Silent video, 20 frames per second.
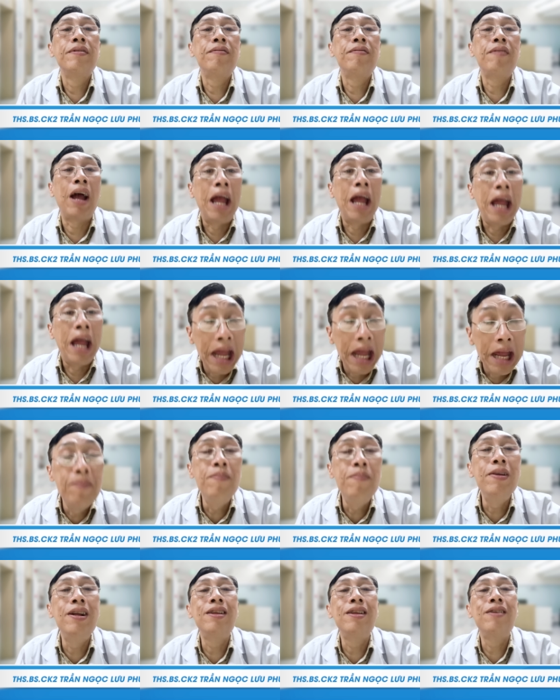và hiếm
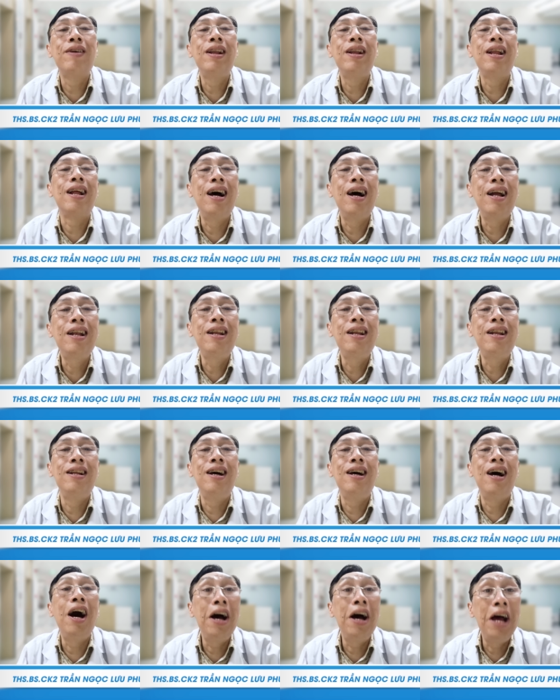yeah. nữa dạ. chứ phải là ít nữa
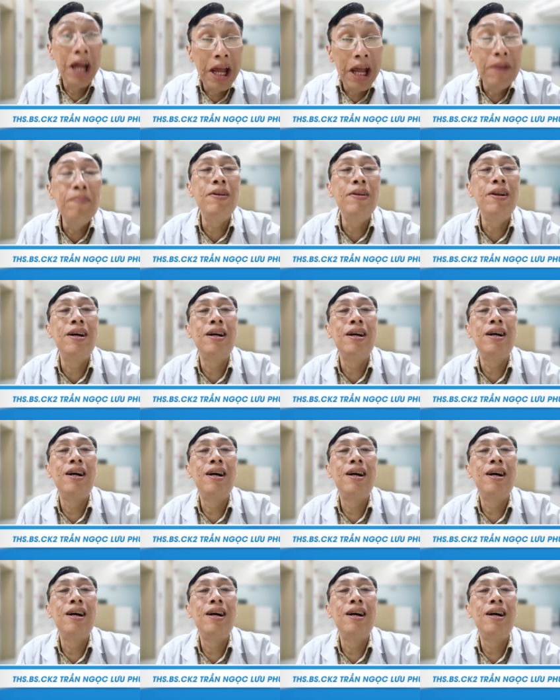hiếm nữa